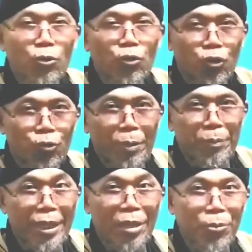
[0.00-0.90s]
khusus
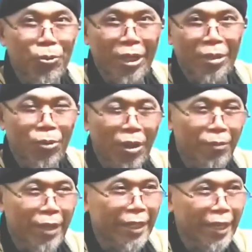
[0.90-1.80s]
pimpinan pusat
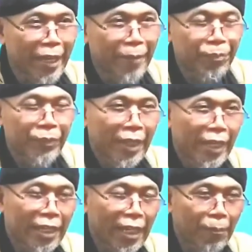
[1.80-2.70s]
Muhammadiyah.
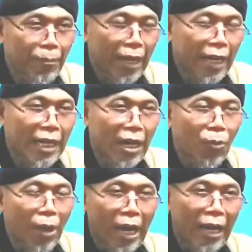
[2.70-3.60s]
Ini lembaga
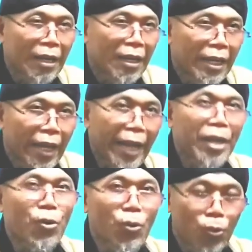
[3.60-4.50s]
dakwah
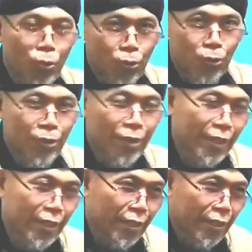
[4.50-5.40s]
NU
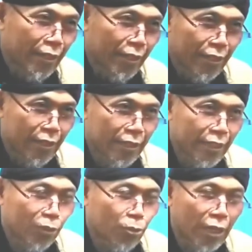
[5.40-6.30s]

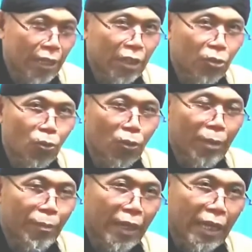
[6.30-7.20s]
yaitu Nadatul
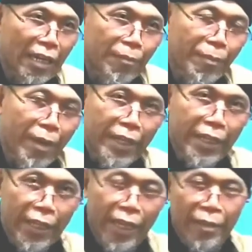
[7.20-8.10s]
Ulama karena memang
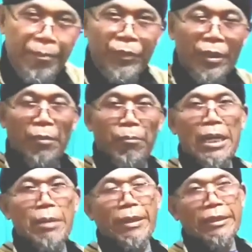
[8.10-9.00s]
ini
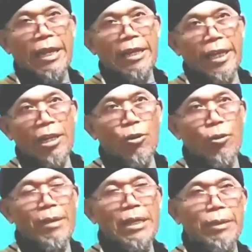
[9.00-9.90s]
melibatkan
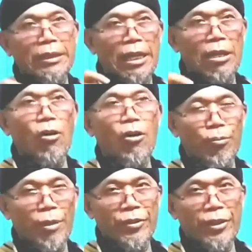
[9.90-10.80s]
NU, melibatkan
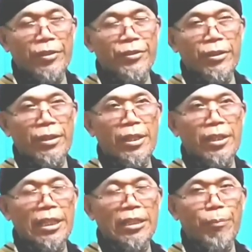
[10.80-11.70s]
ormas, ya
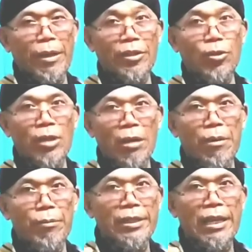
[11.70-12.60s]
kita terpaksa juga
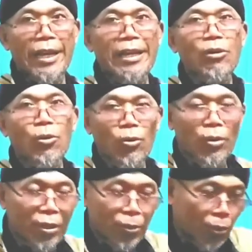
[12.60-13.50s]
berbicara NU
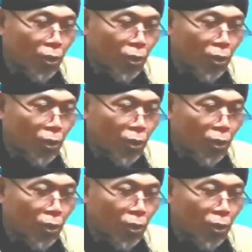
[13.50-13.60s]
gitu.